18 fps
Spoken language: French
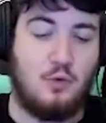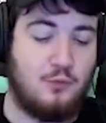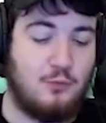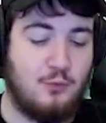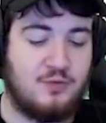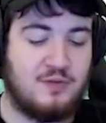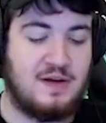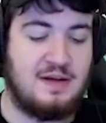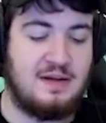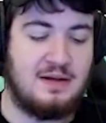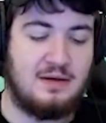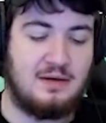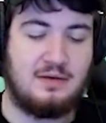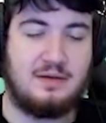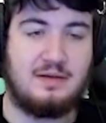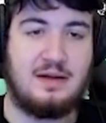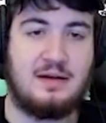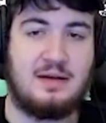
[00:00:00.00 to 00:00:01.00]
le full screen,
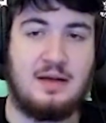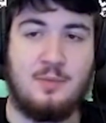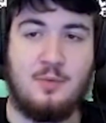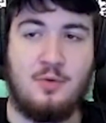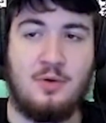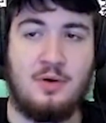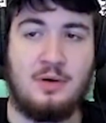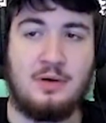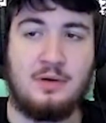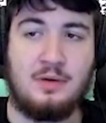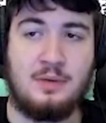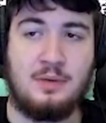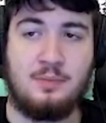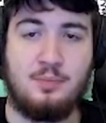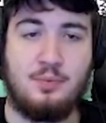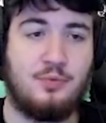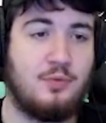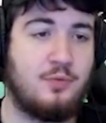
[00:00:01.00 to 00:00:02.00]
hein.
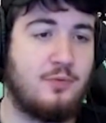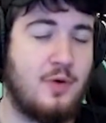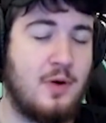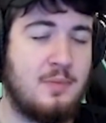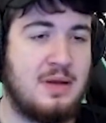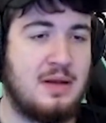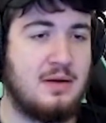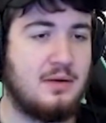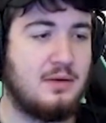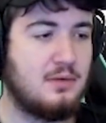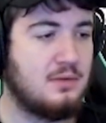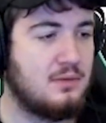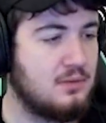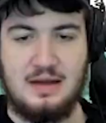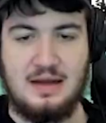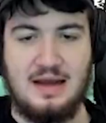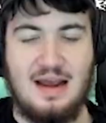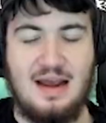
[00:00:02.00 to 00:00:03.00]
dernièrement hein, plus de fois 1000.
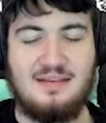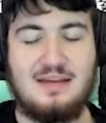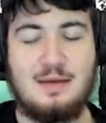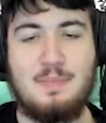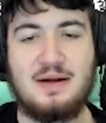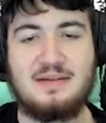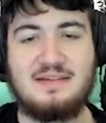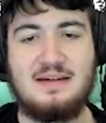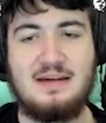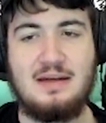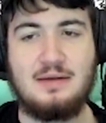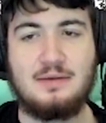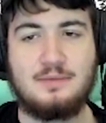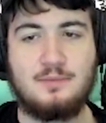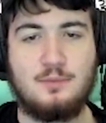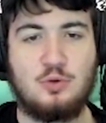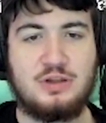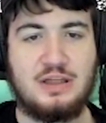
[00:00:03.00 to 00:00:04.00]
Et c'est parti,
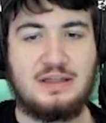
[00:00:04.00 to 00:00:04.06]
mon